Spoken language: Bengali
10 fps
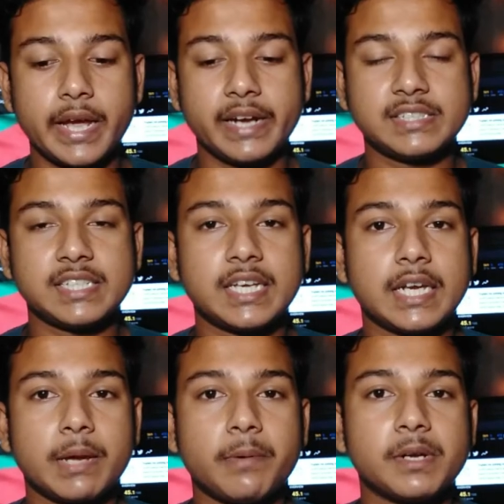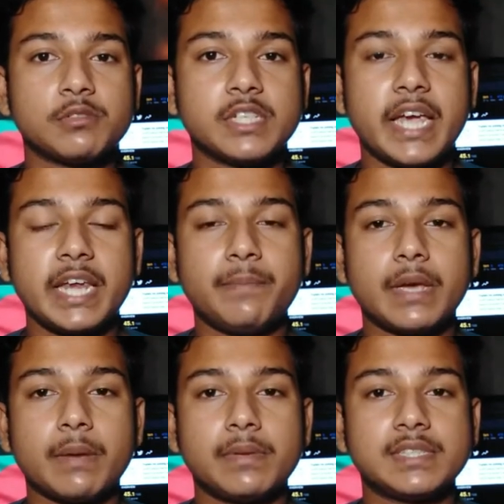অ্যান্ড সেকেন্ড ক্যামেরাটি হচ্ছে এইট
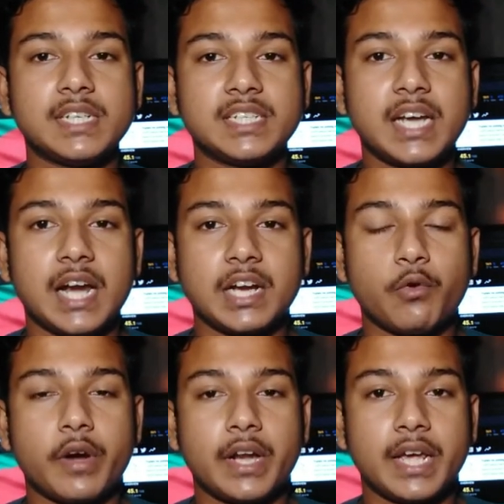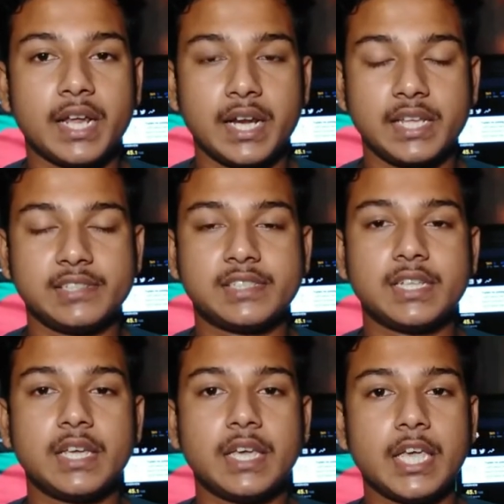মেগাপিক্সেল একটি আলট্রা ওয়াইড অ্যাঙ্গেল লেন্স
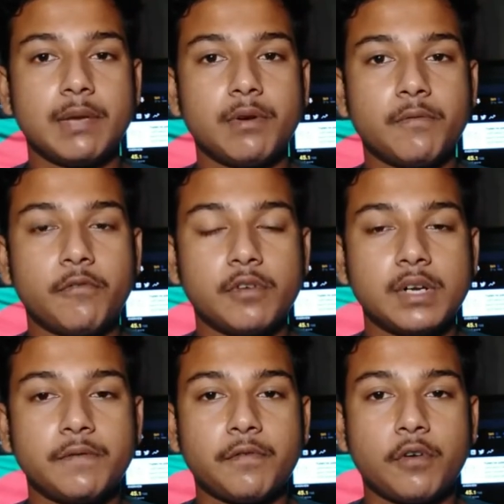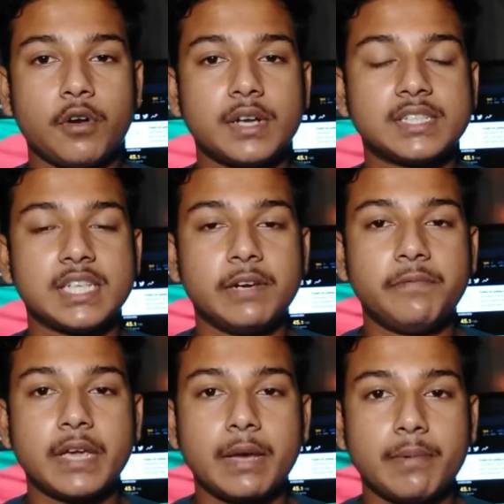এবং ফোনটির ফ্রন্টে
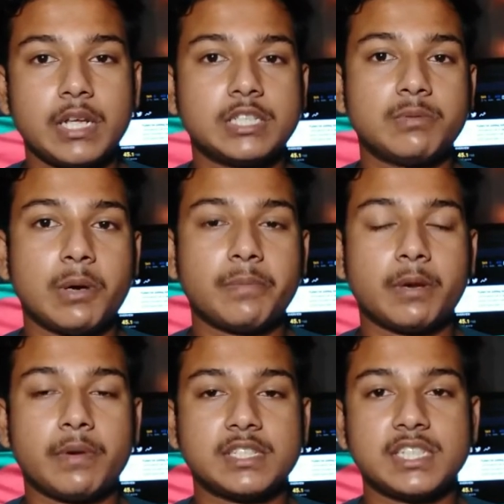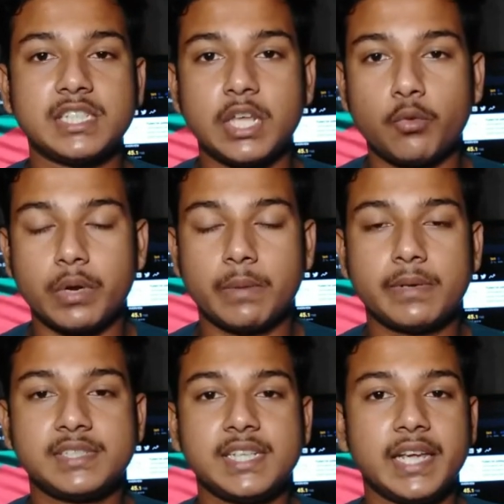সেলফি ক্যামেরা হিসেবে আপনারা পাচ্ছেন তেরো
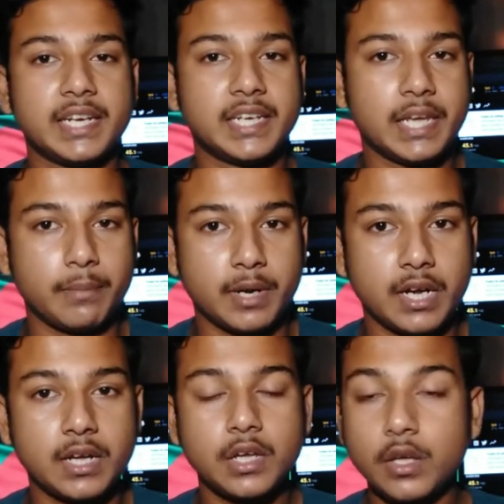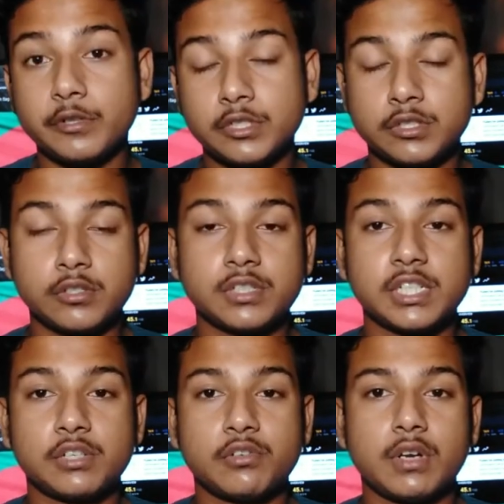মেগাপিক্সেল একটি ক্যামেরা প্রসেসর
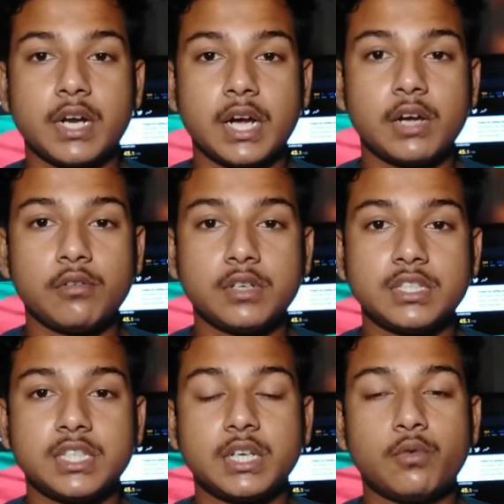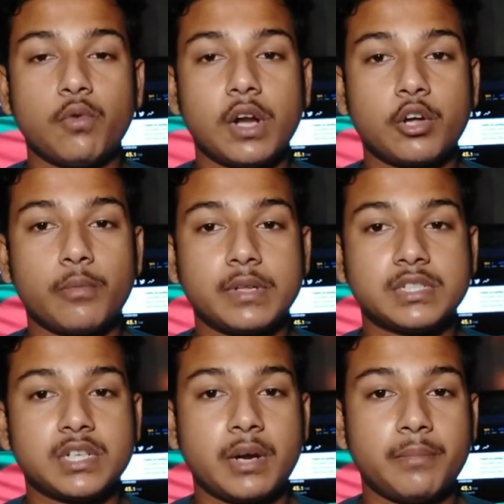সেকশনে রাখা হয়েছে কোয়ালকমের
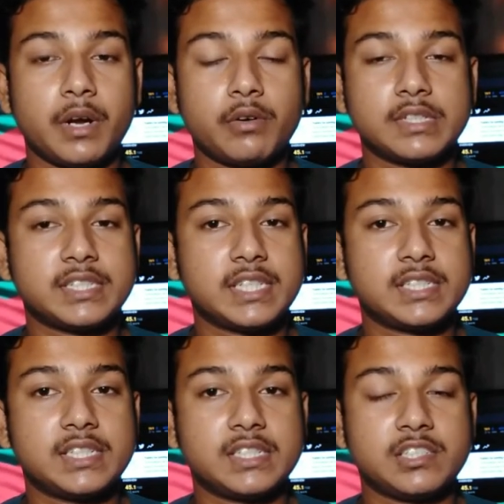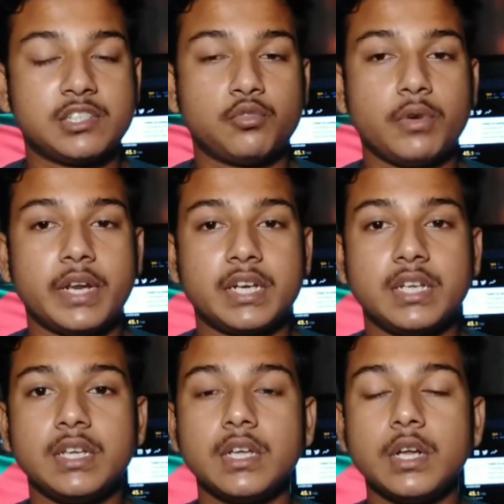স্ন্যাপড্রাগনের সিক্স সিক্সটি টু এর
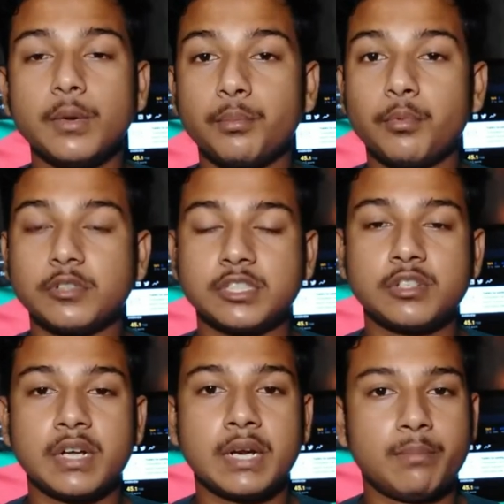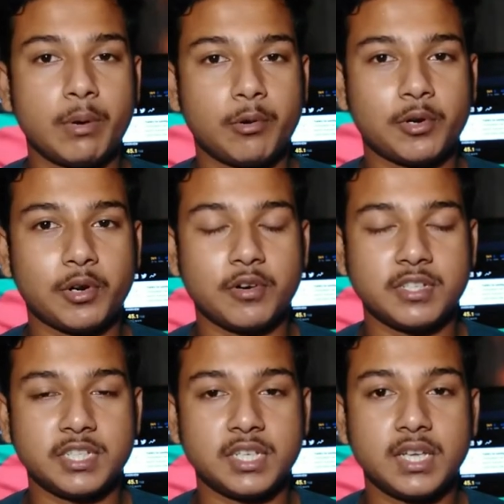একটি প্রসেসর এখানে ব্যবহার করা
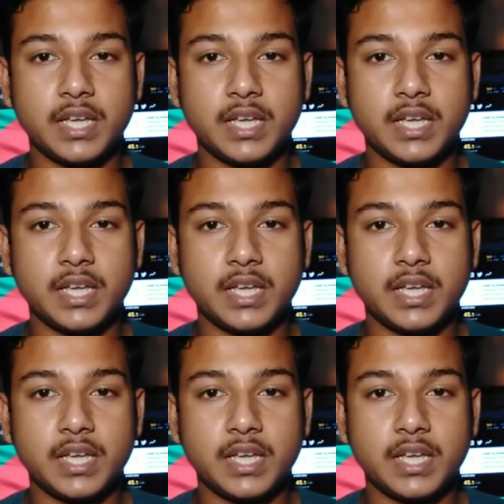হয়েছে